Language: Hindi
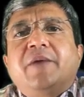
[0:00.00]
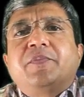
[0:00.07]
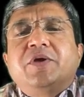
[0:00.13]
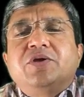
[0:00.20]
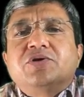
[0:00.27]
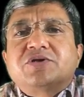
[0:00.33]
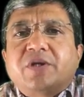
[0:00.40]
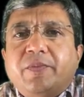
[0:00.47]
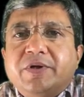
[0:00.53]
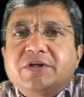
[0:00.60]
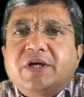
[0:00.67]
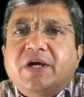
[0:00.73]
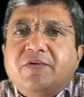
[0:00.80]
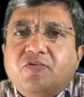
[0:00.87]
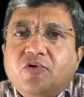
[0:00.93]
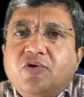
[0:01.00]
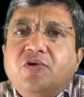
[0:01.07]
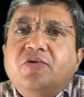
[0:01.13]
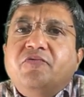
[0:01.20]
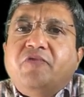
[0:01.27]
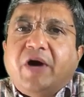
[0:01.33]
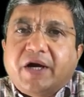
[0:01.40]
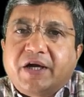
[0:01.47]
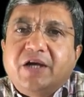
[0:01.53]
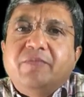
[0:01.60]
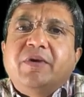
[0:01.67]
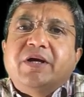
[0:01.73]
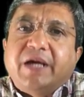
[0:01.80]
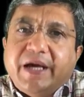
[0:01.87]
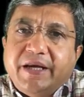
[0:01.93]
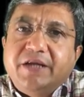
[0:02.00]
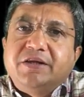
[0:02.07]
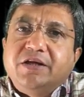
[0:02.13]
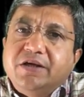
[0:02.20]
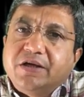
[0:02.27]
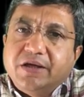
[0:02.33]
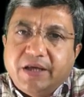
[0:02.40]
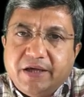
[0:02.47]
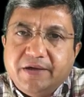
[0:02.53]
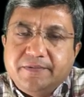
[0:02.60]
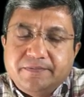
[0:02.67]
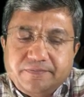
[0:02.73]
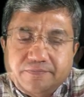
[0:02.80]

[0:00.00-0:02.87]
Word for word: आपकी जो समझ है वो वाकई में गहरी थी कि नहीं